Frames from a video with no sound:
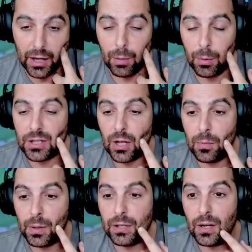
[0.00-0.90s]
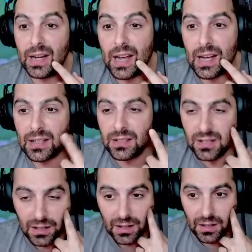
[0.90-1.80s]
quiero molestar un poquito a
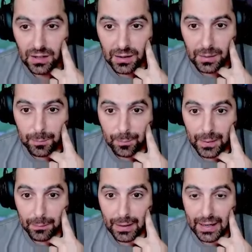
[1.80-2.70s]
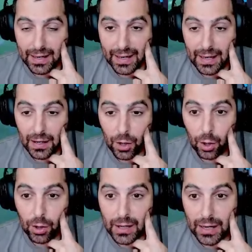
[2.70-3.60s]
Cax... Vale, el
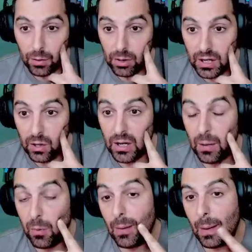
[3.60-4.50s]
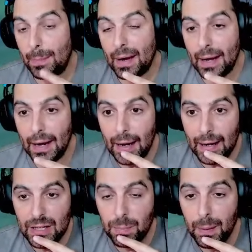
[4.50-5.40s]
canon creo que vuelve a pegar
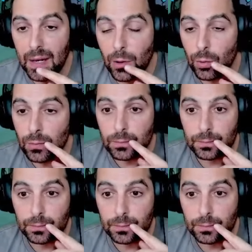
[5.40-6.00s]
al espíritu.